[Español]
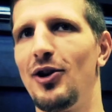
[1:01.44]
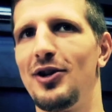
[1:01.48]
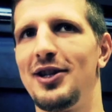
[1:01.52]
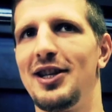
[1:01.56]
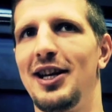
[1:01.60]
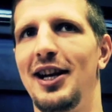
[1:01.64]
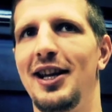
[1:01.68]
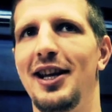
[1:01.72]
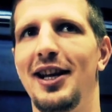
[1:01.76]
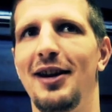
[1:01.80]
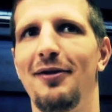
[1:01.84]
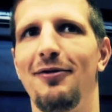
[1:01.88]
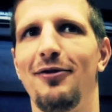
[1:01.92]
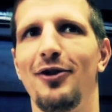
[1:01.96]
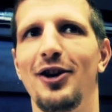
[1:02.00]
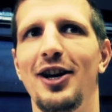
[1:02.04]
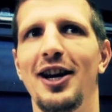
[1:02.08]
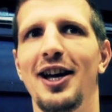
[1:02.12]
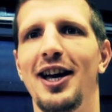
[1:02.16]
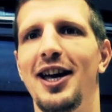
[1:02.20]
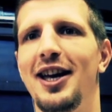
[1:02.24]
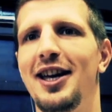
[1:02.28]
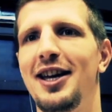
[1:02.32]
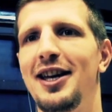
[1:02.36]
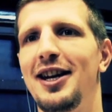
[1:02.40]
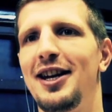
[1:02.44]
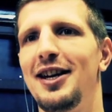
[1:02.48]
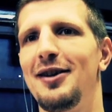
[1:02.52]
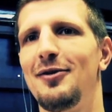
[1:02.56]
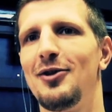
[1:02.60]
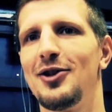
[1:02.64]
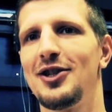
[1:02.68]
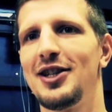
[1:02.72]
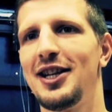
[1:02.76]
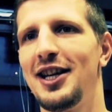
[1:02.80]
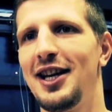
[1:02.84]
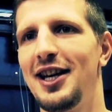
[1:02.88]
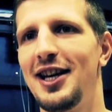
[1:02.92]
bueno, salir fuera, ir,
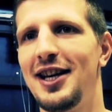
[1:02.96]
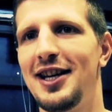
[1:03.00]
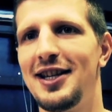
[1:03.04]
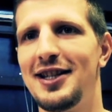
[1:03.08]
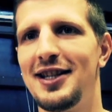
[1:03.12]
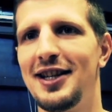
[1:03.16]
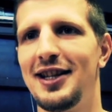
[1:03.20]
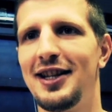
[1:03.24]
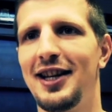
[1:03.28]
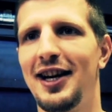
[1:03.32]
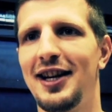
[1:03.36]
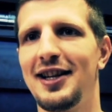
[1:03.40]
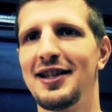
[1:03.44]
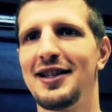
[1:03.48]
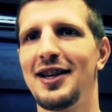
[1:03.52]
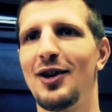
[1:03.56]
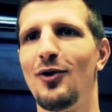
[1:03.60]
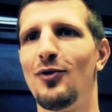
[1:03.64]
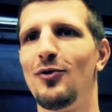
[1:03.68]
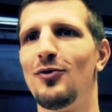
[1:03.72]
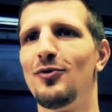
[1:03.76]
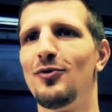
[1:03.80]
no sé, sentarse a